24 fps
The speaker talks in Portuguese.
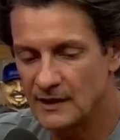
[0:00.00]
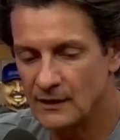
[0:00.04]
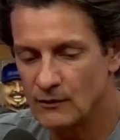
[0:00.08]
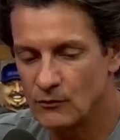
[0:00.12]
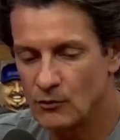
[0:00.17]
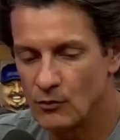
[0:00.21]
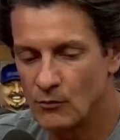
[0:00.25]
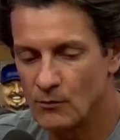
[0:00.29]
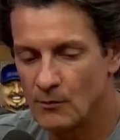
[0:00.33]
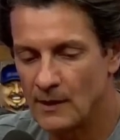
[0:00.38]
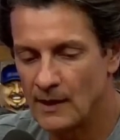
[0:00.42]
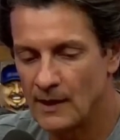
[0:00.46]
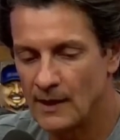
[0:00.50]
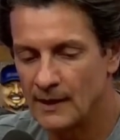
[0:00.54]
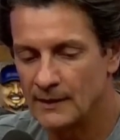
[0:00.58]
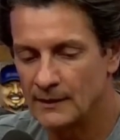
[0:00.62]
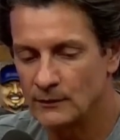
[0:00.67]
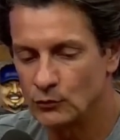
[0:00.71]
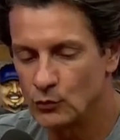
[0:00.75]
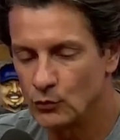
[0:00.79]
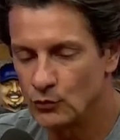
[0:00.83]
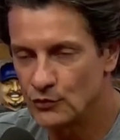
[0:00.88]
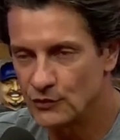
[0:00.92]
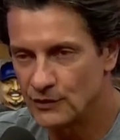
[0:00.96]
com uma
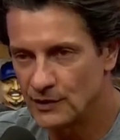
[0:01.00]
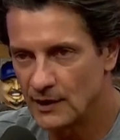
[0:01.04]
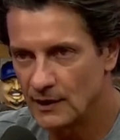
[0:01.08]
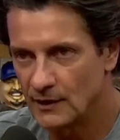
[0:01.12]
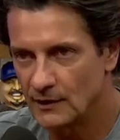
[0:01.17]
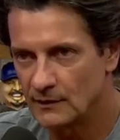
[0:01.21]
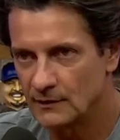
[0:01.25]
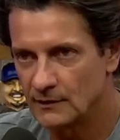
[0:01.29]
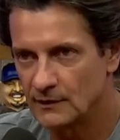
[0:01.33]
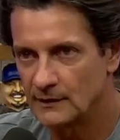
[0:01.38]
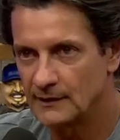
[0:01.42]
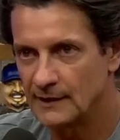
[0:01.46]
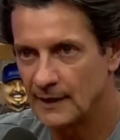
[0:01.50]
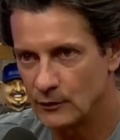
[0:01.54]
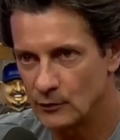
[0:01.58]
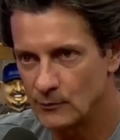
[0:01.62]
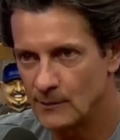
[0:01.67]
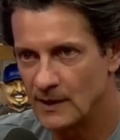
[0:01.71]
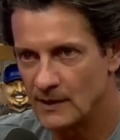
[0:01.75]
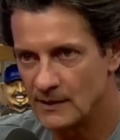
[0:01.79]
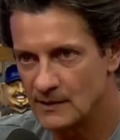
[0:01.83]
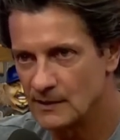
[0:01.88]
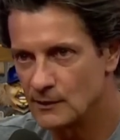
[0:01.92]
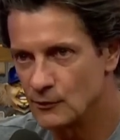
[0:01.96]
indústria que está no
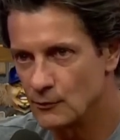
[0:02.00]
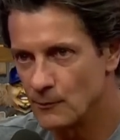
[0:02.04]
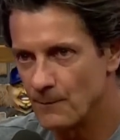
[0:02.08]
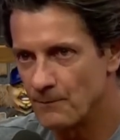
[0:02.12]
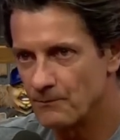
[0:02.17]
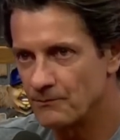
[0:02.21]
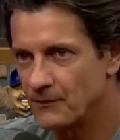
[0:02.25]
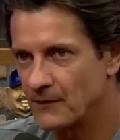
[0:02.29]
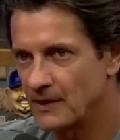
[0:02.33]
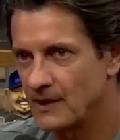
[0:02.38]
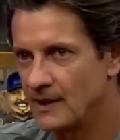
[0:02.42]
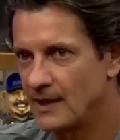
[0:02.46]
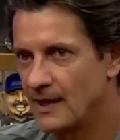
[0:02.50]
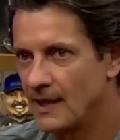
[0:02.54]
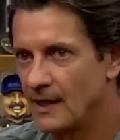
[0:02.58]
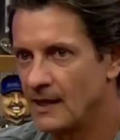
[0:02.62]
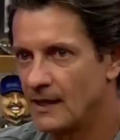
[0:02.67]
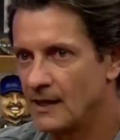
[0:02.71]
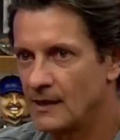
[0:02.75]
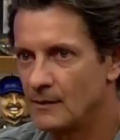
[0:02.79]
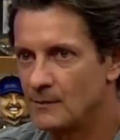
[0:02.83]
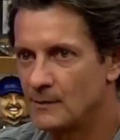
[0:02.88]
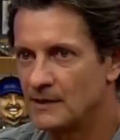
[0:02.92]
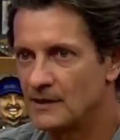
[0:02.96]
Brasil, que
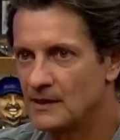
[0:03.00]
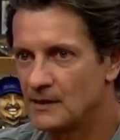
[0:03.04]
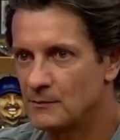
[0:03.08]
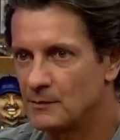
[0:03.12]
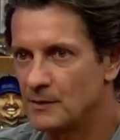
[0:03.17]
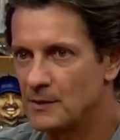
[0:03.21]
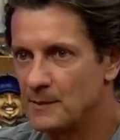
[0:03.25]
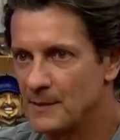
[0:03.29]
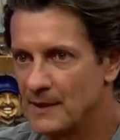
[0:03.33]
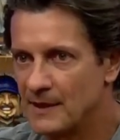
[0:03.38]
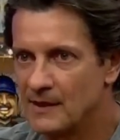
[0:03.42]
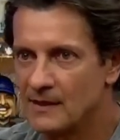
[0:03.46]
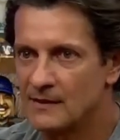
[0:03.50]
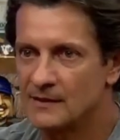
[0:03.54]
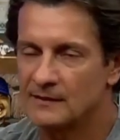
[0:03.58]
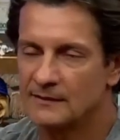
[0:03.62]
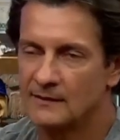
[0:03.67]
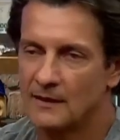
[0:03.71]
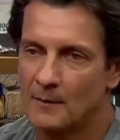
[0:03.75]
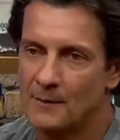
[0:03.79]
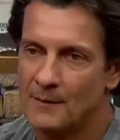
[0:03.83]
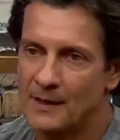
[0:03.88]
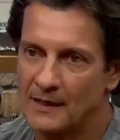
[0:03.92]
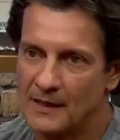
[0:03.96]
ela é uma das primeiras a
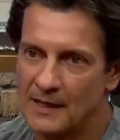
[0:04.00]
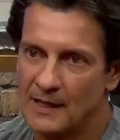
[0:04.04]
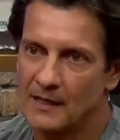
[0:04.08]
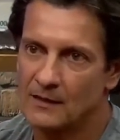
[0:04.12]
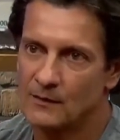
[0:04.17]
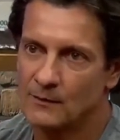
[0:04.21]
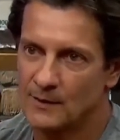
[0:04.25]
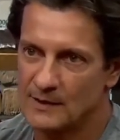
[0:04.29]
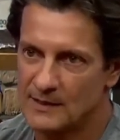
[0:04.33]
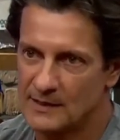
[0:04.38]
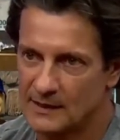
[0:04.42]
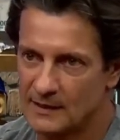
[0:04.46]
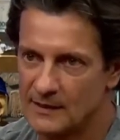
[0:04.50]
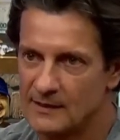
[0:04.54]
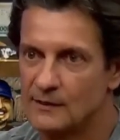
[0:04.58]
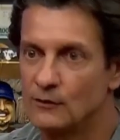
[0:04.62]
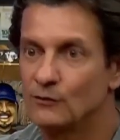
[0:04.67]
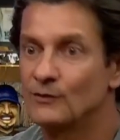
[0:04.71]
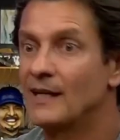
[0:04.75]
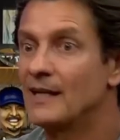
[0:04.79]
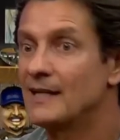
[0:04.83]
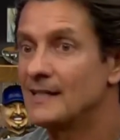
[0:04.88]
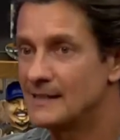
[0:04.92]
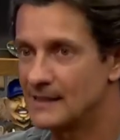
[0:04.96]
trabalhar com essa
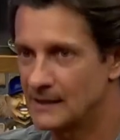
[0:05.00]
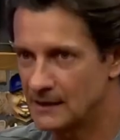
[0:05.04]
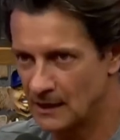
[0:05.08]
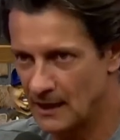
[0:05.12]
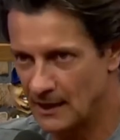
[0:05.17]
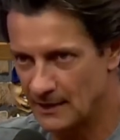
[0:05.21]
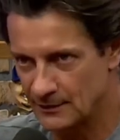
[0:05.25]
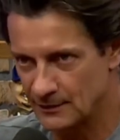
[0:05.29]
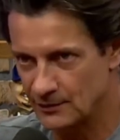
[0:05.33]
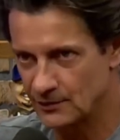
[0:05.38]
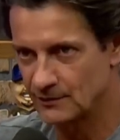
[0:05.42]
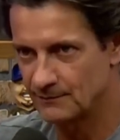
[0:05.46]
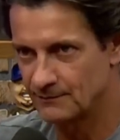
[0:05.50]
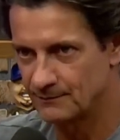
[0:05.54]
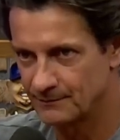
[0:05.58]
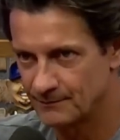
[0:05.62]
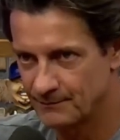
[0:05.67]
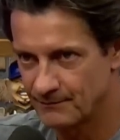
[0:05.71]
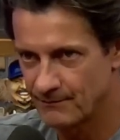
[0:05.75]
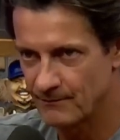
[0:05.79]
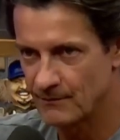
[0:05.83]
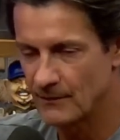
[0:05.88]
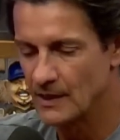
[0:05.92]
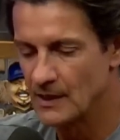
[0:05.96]
questão da reciclagem.
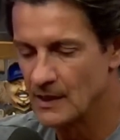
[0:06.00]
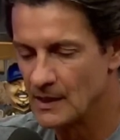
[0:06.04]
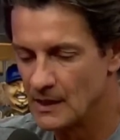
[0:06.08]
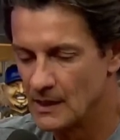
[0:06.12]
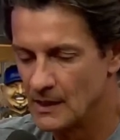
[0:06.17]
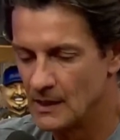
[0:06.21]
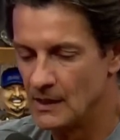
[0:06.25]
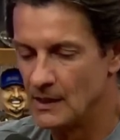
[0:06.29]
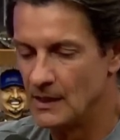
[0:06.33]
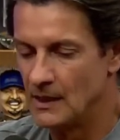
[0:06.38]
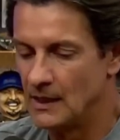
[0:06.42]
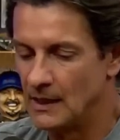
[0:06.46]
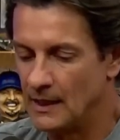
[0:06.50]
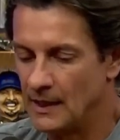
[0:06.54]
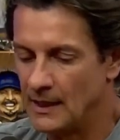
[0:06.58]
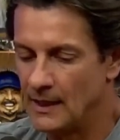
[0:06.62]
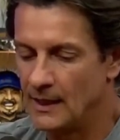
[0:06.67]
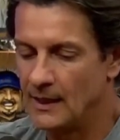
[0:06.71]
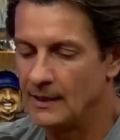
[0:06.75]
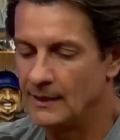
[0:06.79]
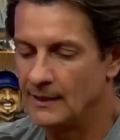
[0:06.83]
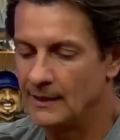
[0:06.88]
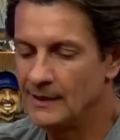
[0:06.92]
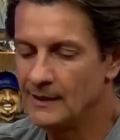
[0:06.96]
Tá.
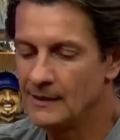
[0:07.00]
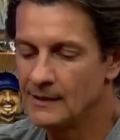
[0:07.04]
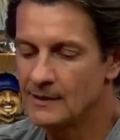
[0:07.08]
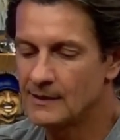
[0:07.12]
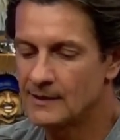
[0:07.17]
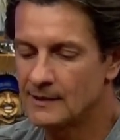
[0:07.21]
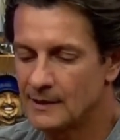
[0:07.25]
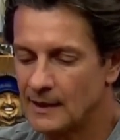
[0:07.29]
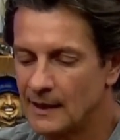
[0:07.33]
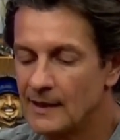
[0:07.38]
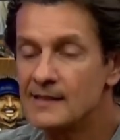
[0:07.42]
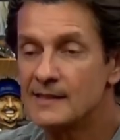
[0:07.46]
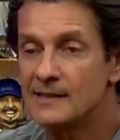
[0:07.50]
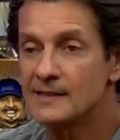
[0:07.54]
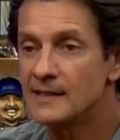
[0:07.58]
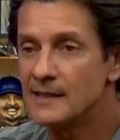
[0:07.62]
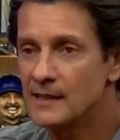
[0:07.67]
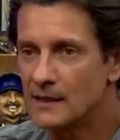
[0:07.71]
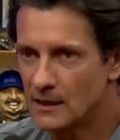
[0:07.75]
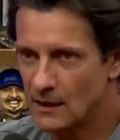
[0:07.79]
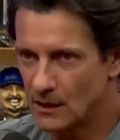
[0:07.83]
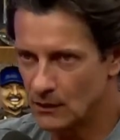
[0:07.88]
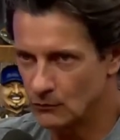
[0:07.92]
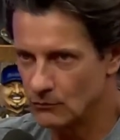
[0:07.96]
É, eles
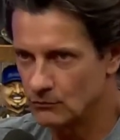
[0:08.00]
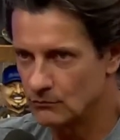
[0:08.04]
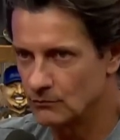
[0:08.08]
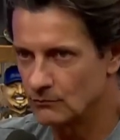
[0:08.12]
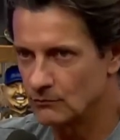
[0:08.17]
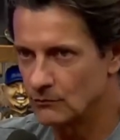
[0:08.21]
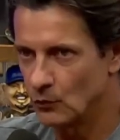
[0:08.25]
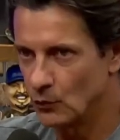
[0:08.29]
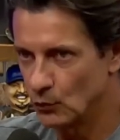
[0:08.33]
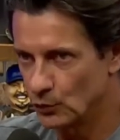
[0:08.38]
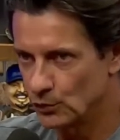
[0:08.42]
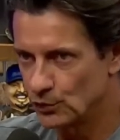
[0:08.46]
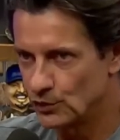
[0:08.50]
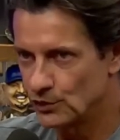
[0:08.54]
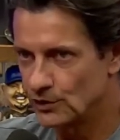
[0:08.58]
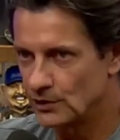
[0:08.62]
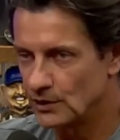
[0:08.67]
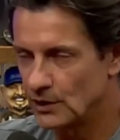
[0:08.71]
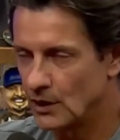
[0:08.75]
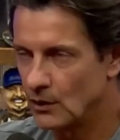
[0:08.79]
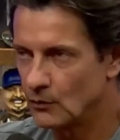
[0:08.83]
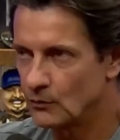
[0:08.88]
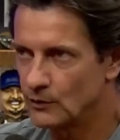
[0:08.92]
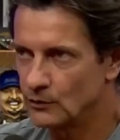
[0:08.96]
reciclam hoje
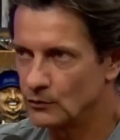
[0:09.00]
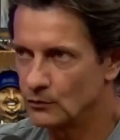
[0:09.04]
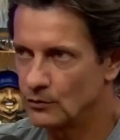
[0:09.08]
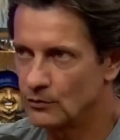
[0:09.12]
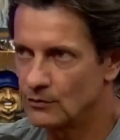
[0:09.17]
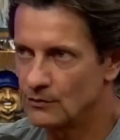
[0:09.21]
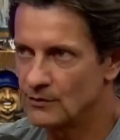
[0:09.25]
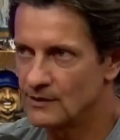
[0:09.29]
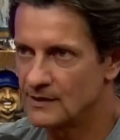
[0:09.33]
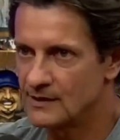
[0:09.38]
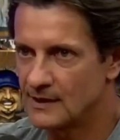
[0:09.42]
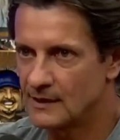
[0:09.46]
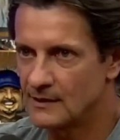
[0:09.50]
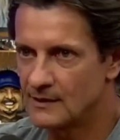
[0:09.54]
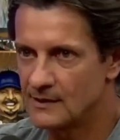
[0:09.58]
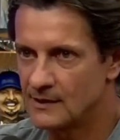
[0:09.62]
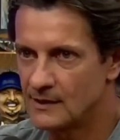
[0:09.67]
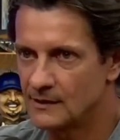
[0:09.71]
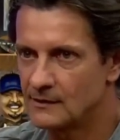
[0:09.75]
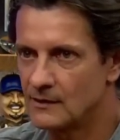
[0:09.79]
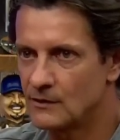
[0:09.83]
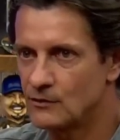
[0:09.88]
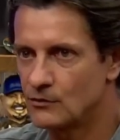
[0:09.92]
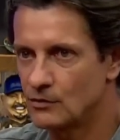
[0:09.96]
algo em torno de
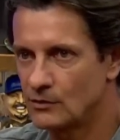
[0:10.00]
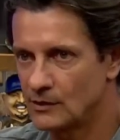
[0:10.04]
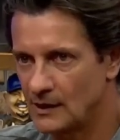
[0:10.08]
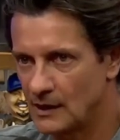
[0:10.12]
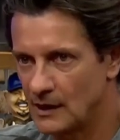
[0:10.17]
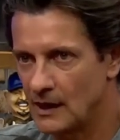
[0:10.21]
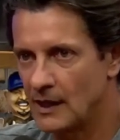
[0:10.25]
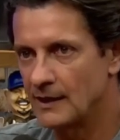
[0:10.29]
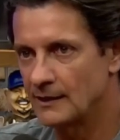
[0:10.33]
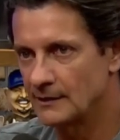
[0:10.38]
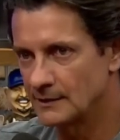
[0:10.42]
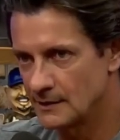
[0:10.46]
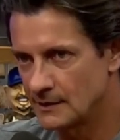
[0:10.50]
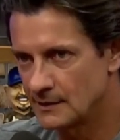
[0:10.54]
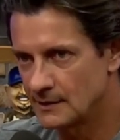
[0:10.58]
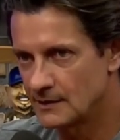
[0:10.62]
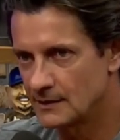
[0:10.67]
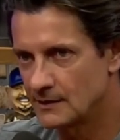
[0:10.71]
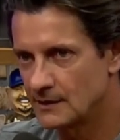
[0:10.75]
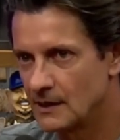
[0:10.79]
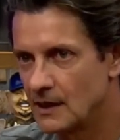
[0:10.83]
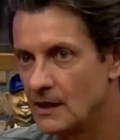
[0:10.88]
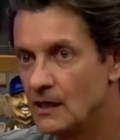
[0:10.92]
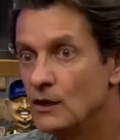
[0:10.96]
700
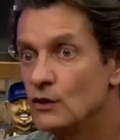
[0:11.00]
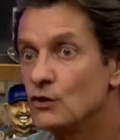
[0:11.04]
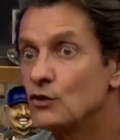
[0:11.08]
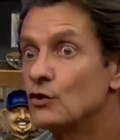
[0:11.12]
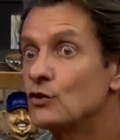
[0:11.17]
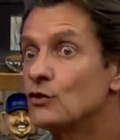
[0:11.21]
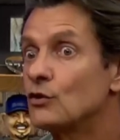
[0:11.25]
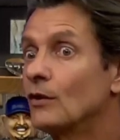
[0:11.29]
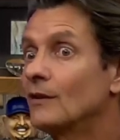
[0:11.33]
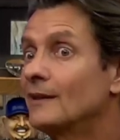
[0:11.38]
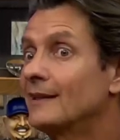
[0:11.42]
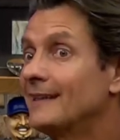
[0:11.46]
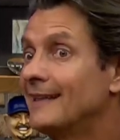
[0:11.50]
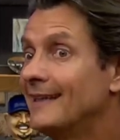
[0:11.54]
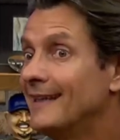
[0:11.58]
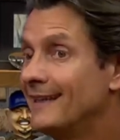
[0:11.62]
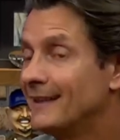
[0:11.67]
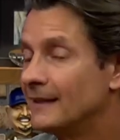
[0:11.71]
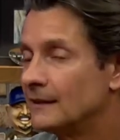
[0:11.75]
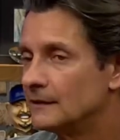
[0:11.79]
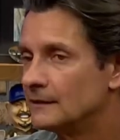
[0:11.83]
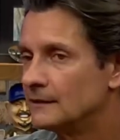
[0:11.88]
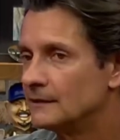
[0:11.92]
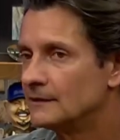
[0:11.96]
toneladas, só
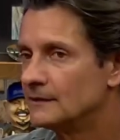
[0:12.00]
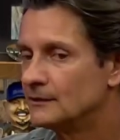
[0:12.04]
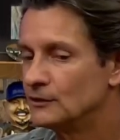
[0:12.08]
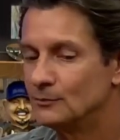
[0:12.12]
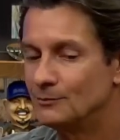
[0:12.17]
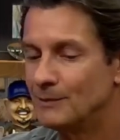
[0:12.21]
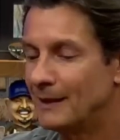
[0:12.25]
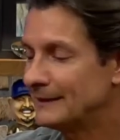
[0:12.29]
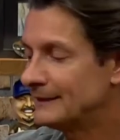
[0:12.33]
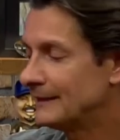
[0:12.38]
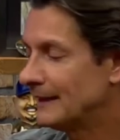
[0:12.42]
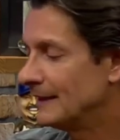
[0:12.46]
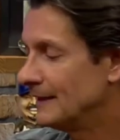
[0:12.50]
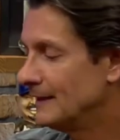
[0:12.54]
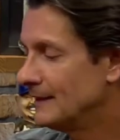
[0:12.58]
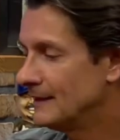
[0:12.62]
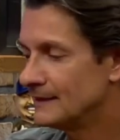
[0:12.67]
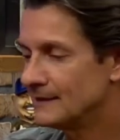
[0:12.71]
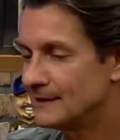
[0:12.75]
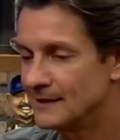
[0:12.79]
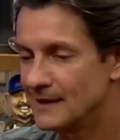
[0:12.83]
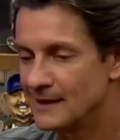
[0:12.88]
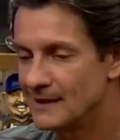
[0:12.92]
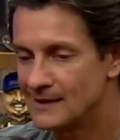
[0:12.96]
que de
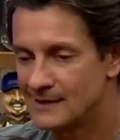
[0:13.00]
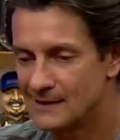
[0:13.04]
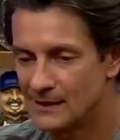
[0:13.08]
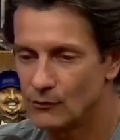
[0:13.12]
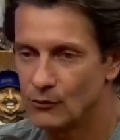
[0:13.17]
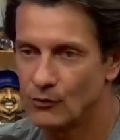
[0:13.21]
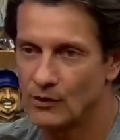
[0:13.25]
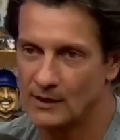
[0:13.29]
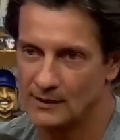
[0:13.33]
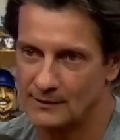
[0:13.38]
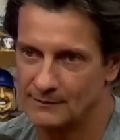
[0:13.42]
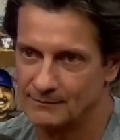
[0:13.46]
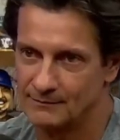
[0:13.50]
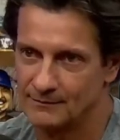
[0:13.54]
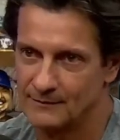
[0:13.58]
bateria de celular.